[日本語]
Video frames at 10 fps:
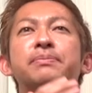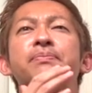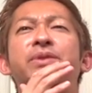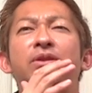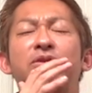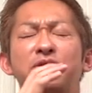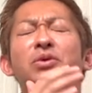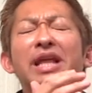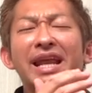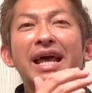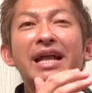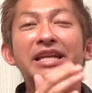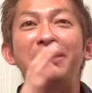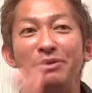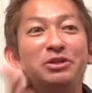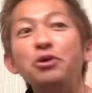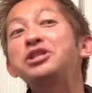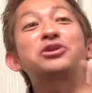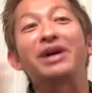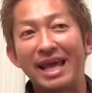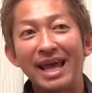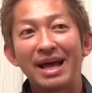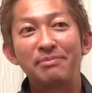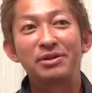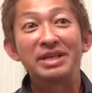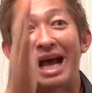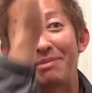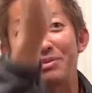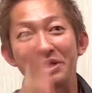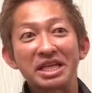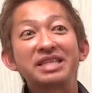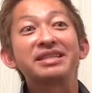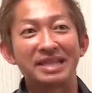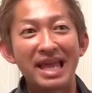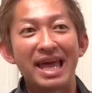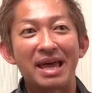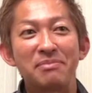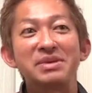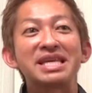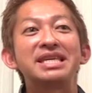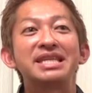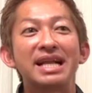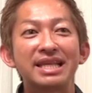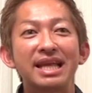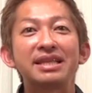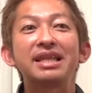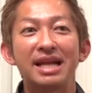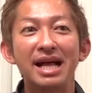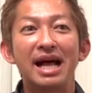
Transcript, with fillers: うんとそうだね2分の1とかねグリーン半分に切って右左だったら、